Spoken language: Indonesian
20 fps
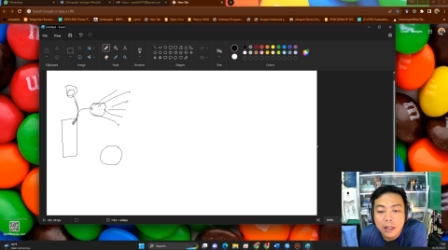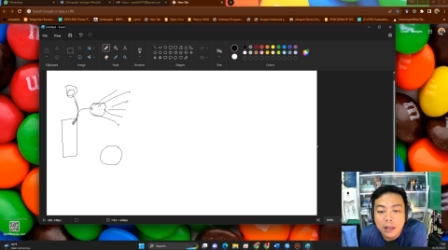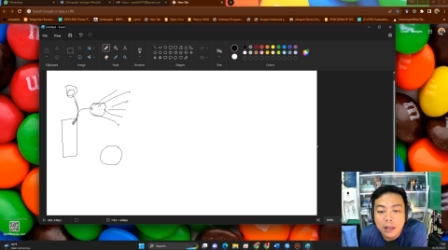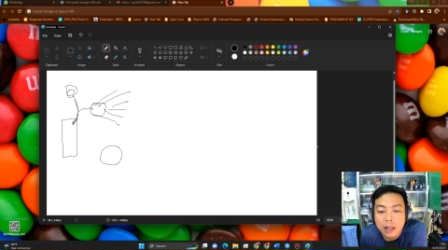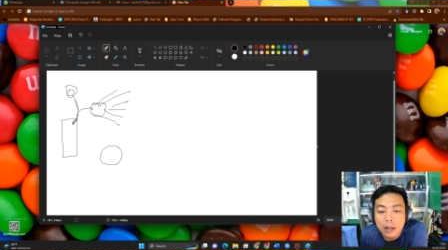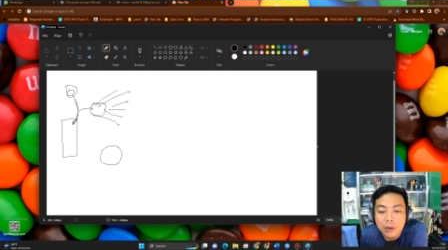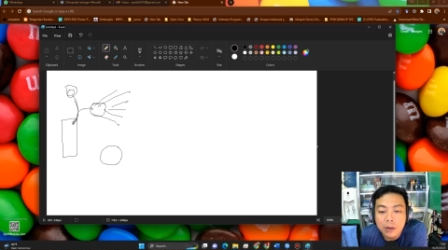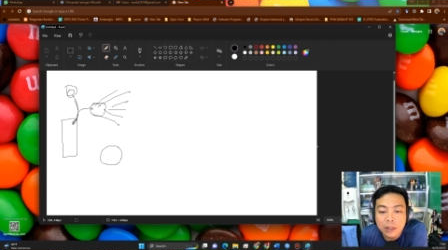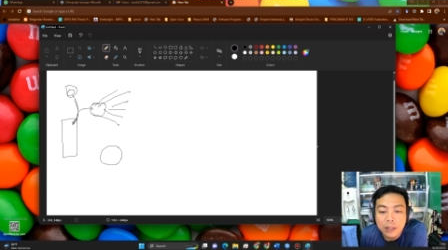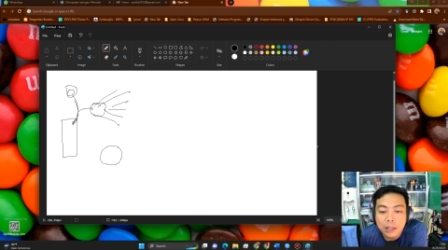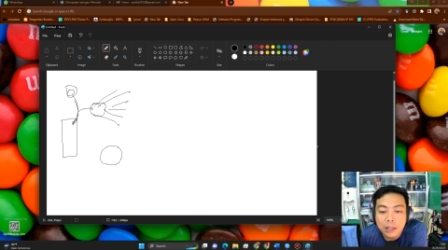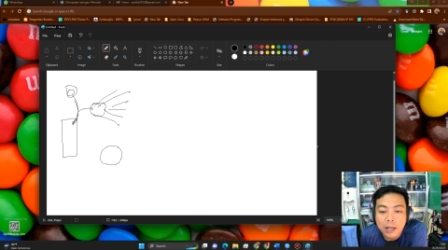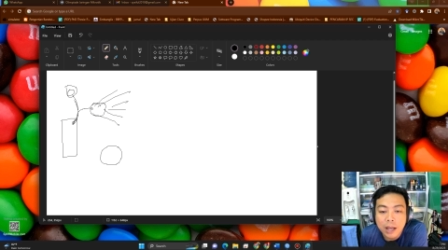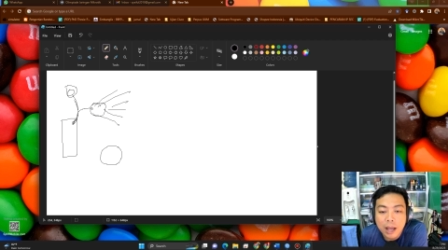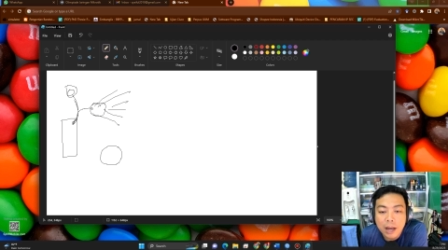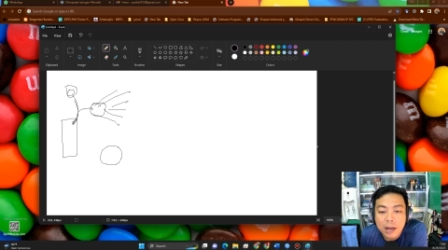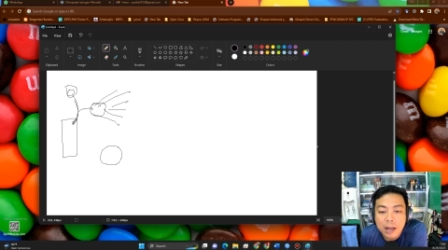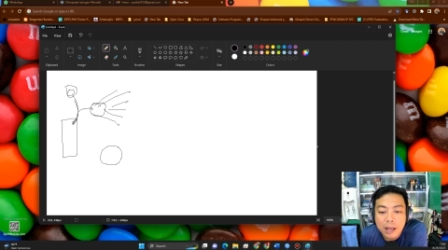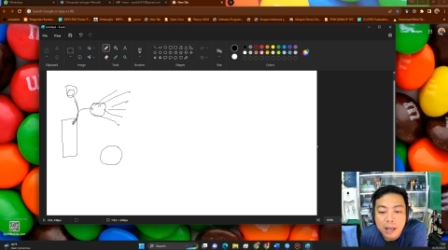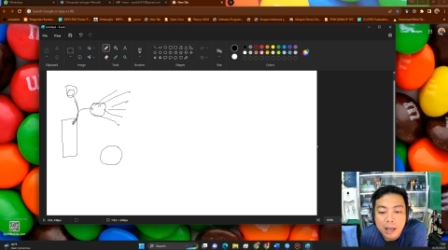Lalu ketika
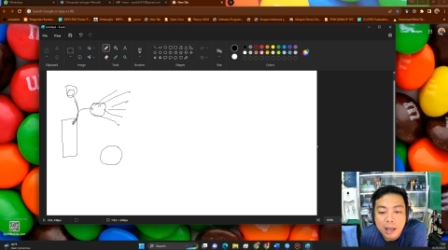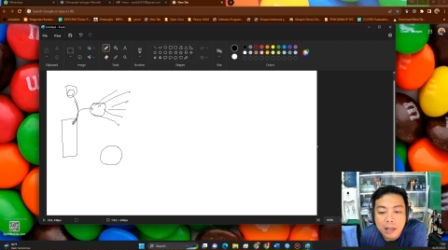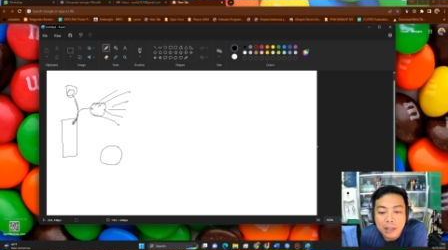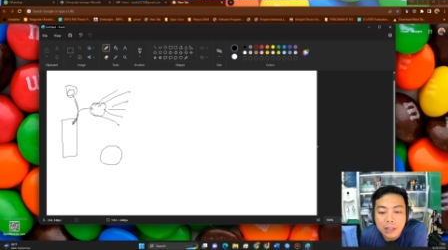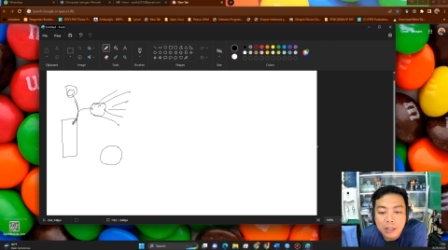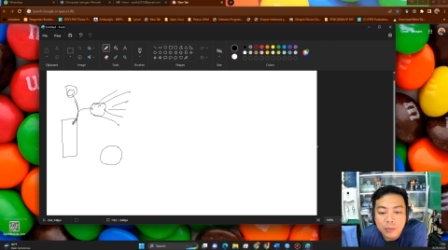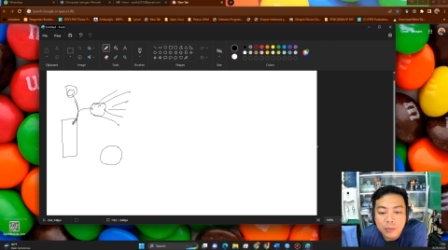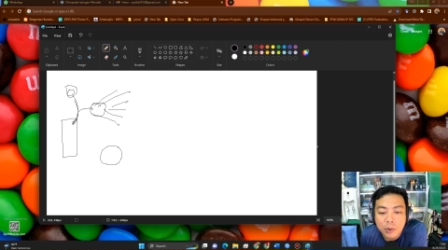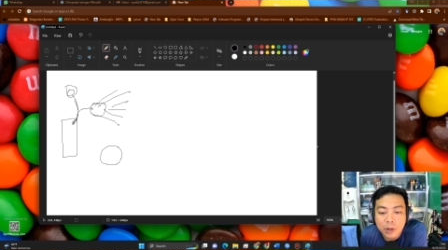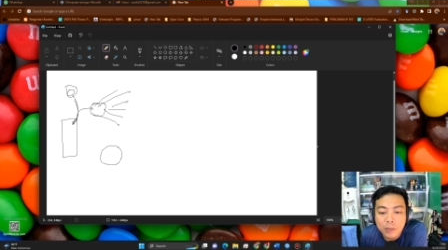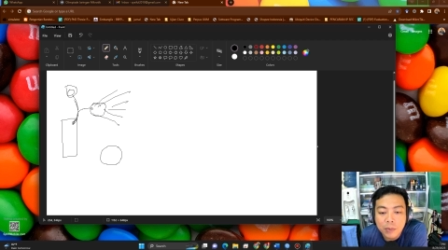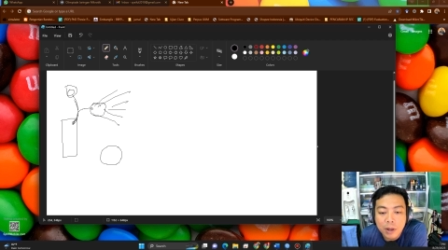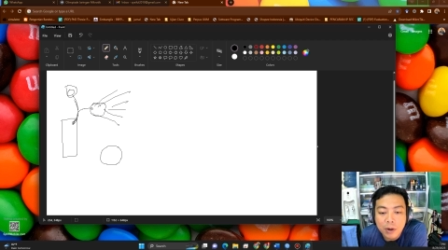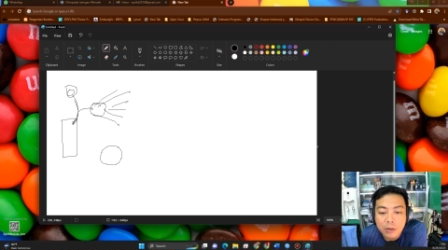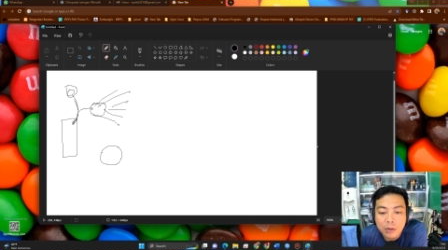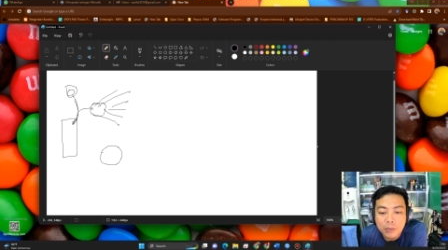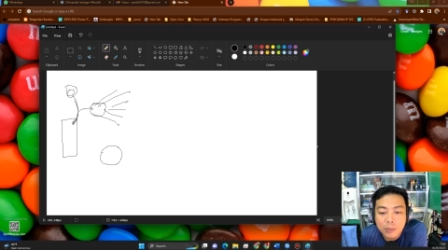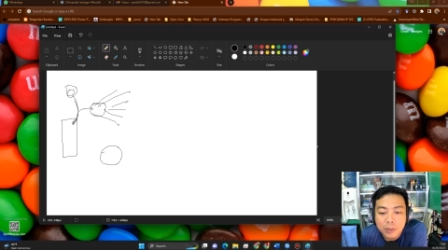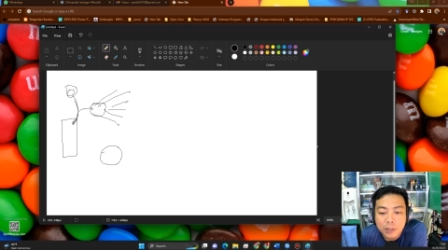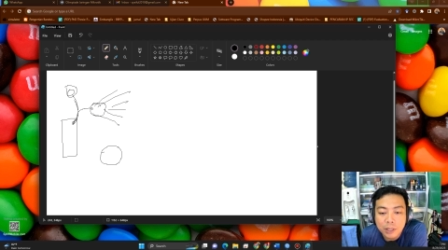ada akses point
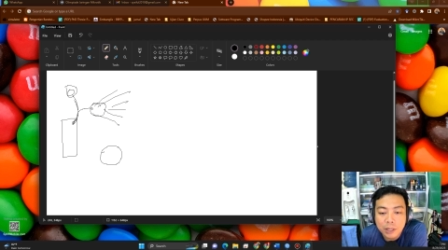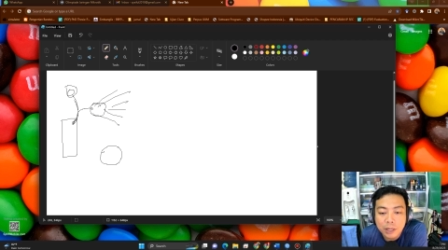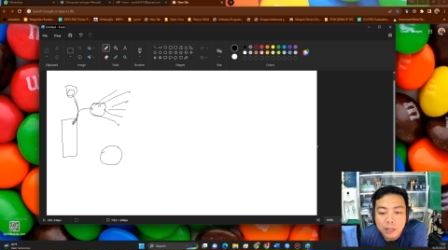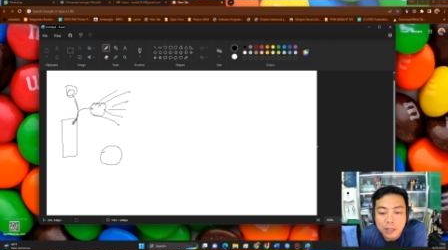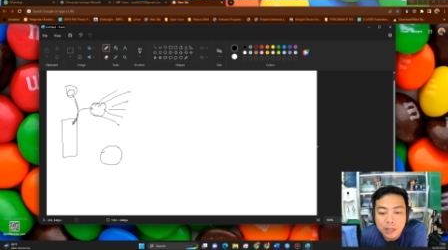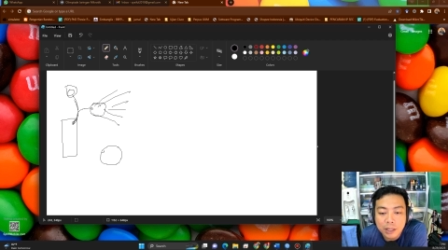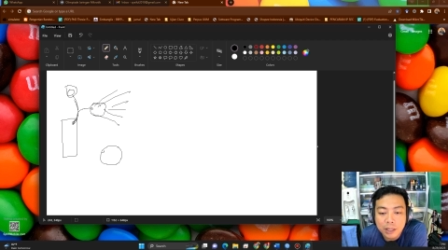baru seperti ini,